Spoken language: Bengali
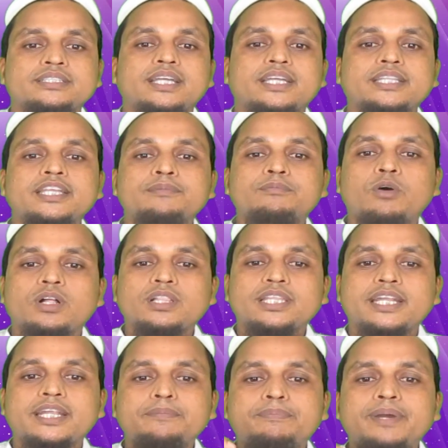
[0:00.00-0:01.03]
তাদের
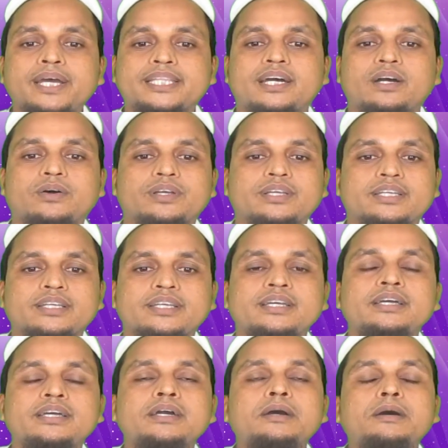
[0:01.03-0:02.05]
মলদারে ব্যথা হয়
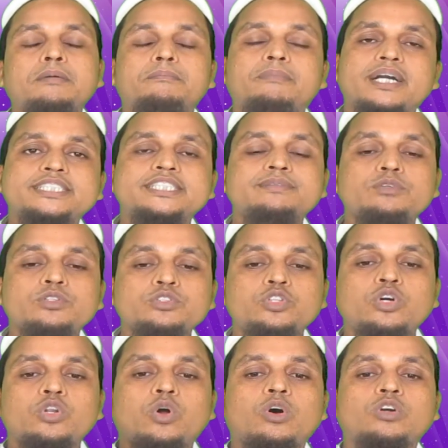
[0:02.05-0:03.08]
মাঝে
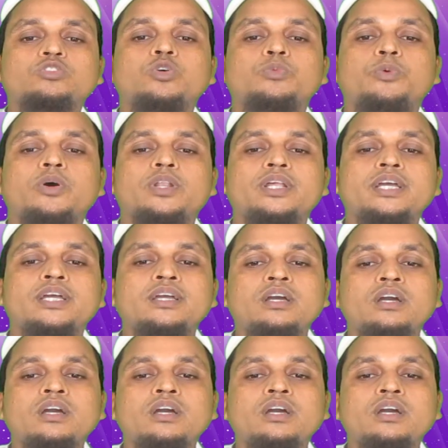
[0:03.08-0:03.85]
মধ্যে রক্ত পড়ে